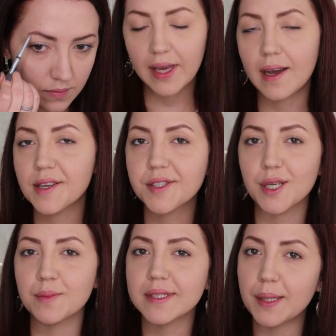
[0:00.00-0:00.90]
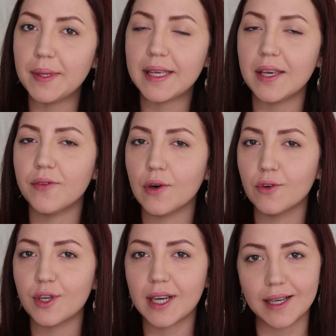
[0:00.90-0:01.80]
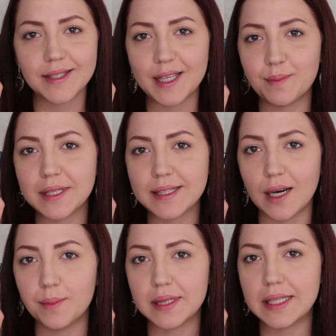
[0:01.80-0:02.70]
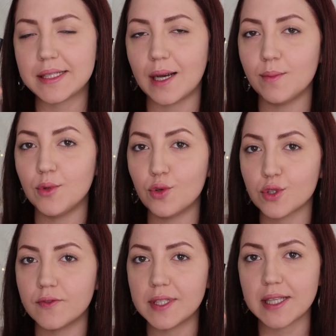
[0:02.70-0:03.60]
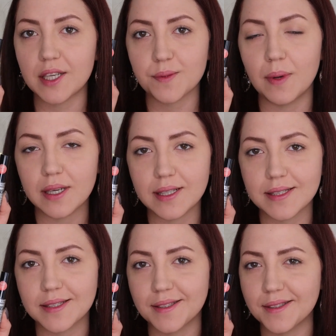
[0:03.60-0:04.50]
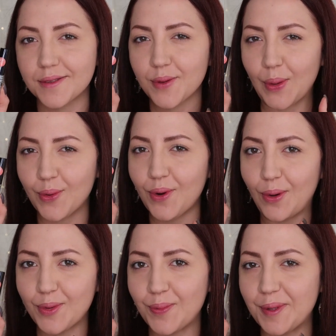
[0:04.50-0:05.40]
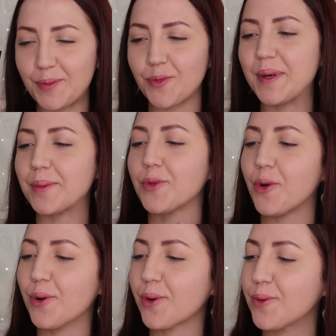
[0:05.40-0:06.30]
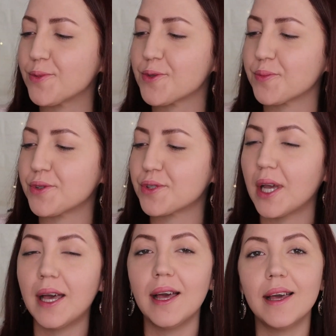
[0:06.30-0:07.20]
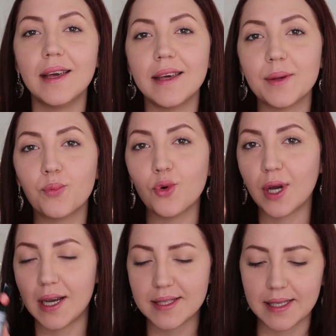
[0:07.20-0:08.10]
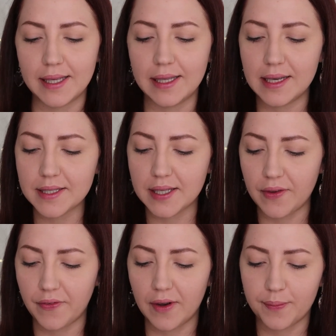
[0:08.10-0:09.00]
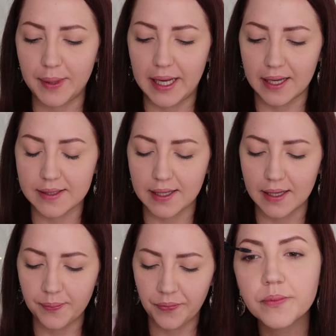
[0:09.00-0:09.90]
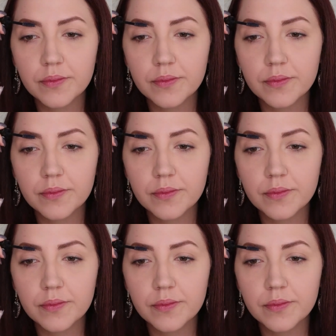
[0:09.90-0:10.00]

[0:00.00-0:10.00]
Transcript: Ve kaşlarımı tabii ki favori kaşlarımla sabitleyeceğim. Lüks vizaj markasının, doğru okudum değil mi? Umarım doğru okumuşumdur. E, bu kaşlarıyla şeffaf bir renkte